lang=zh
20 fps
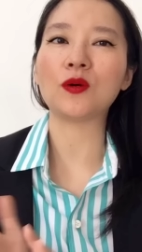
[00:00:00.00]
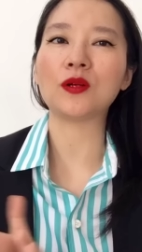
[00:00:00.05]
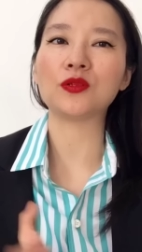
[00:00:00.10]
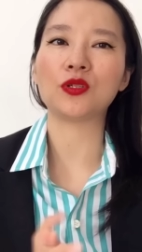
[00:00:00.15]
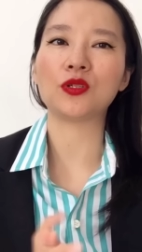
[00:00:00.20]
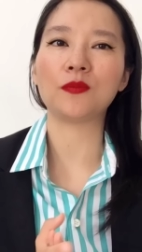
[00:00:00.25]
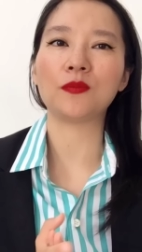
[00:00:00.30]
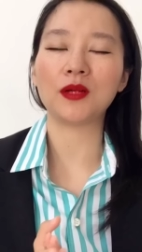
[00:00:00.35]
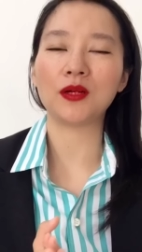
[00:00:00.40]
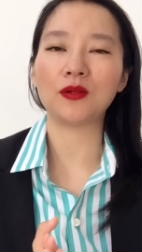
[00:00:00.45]
完
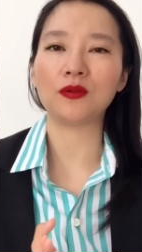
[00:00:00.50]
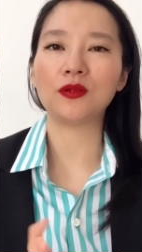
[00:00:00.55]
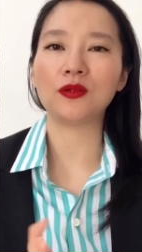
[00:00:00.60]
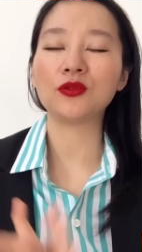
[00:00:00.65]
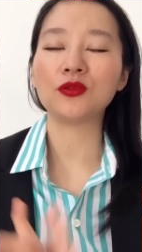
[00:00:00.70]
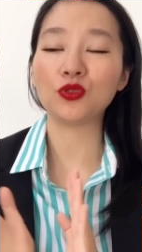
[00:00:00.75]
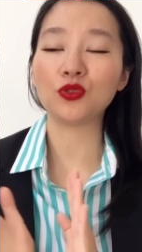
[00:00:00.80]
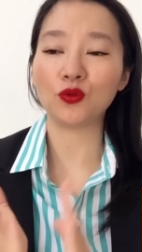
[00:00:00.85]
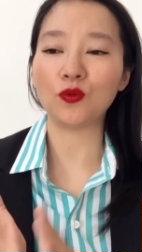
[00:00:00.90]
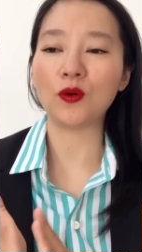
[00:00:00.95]
全没有，
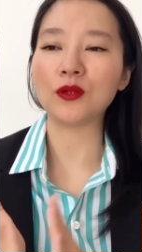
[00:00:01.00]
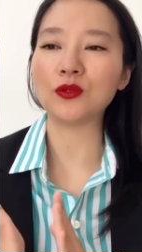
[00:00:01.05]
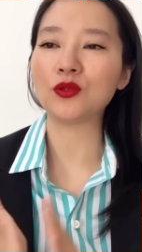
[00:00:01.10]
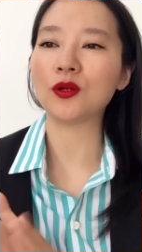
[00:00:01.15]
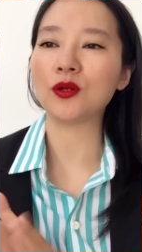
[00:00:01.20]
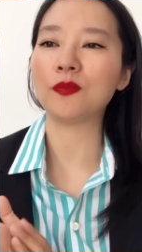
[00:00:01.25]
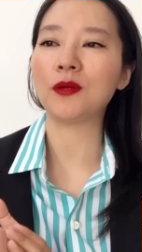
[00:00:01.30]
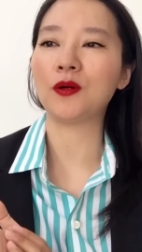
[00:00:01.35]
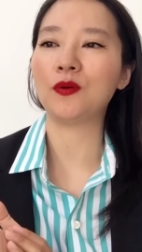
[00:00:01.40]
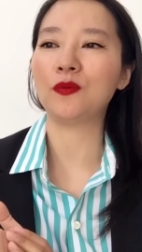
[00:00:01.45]
就完
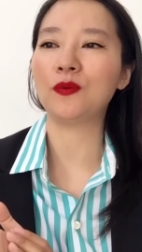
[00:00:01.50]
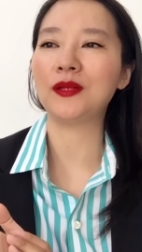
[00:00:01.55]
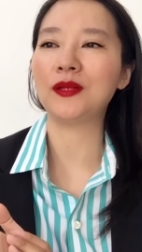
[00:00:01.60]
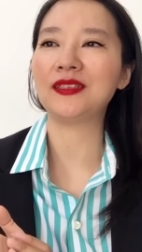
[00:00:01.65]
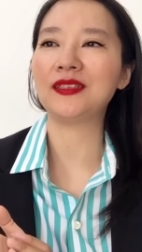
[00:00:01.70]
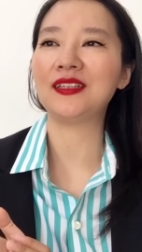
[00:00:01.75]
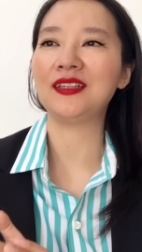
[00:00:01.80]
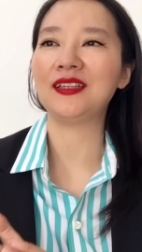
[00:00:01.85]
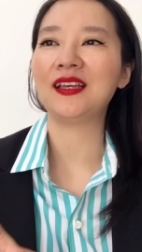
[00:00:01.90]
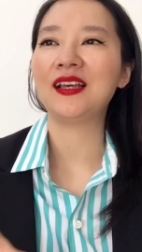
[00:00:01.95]
全没有
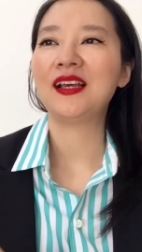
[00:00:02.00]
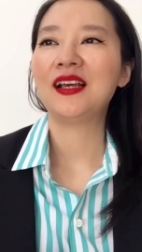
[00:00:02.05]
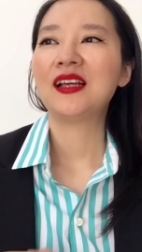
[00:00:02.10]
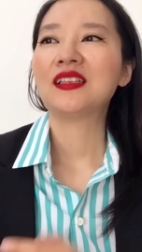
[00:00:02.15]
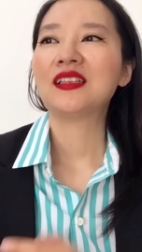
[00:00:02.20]
问题。